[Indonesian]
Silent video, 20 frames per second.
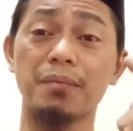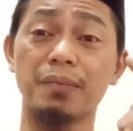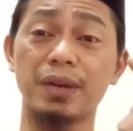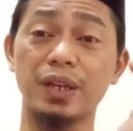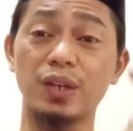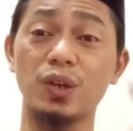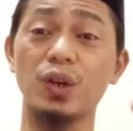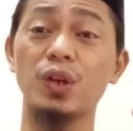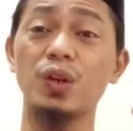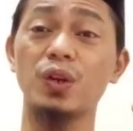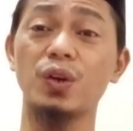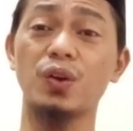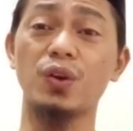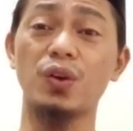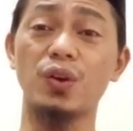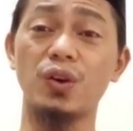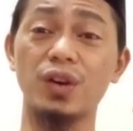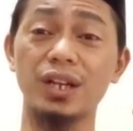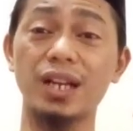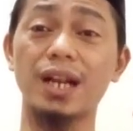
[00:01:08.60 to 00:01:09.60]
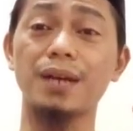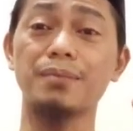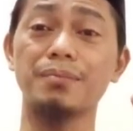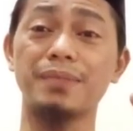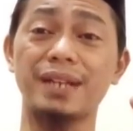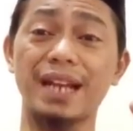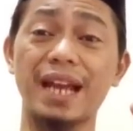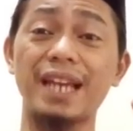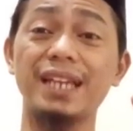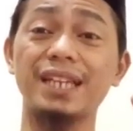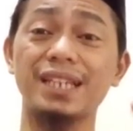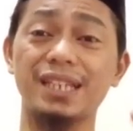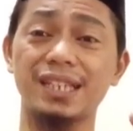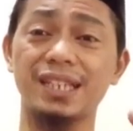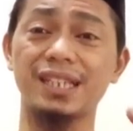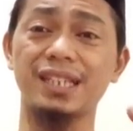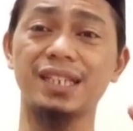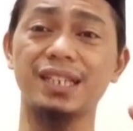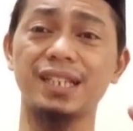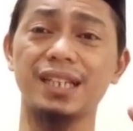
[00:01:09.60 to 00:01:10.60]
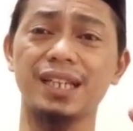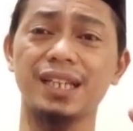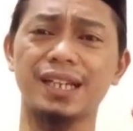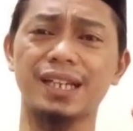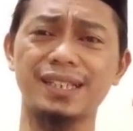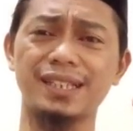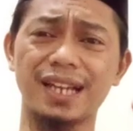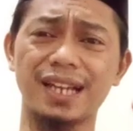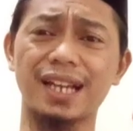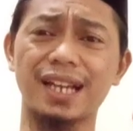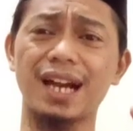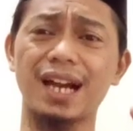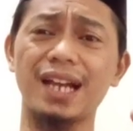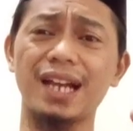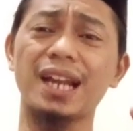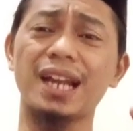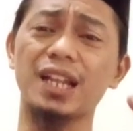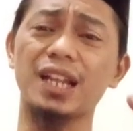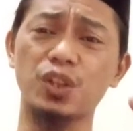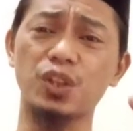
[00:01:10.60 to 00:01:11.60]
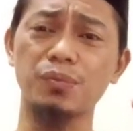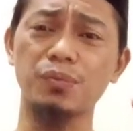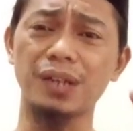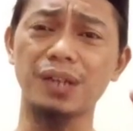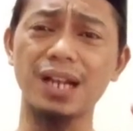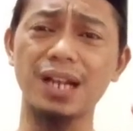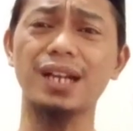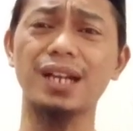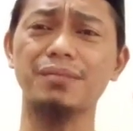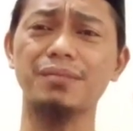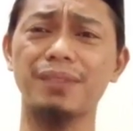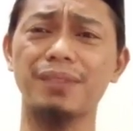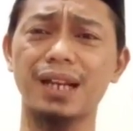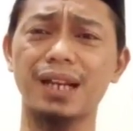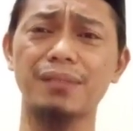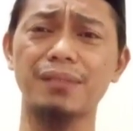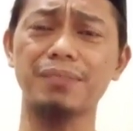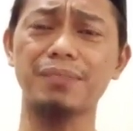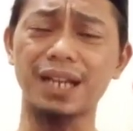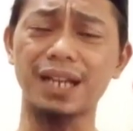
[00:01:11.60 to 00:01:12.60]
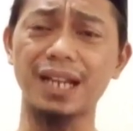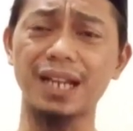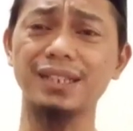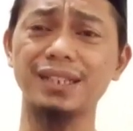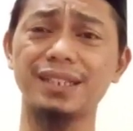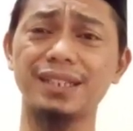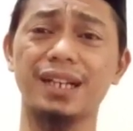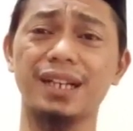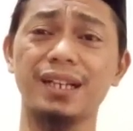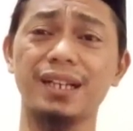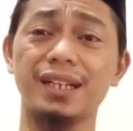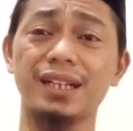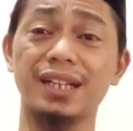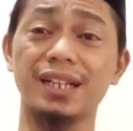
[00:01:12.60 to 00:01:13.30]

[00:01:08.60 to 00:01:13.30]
Menolong orang menaiki kendaraan atau mengangkat barang-barangnya